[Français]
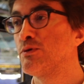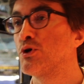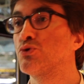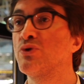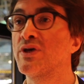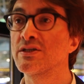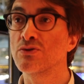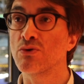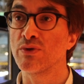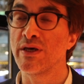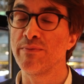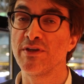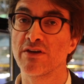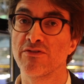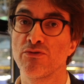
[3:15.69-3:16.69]
en tout cas, ce qu'on
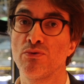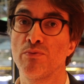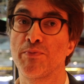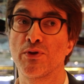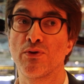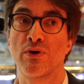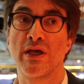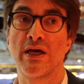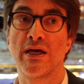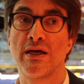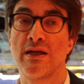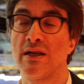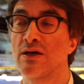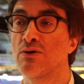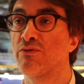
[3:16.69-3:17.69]
a bien vu pendant
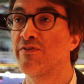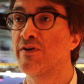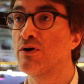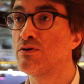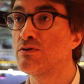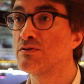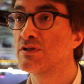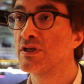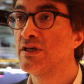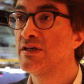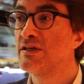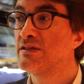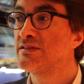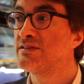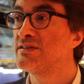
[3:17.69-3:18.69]
la, conférence,
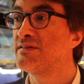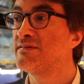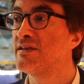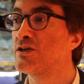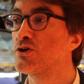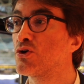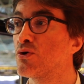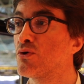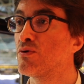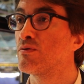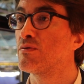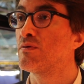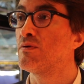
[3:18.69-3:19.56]
c'était que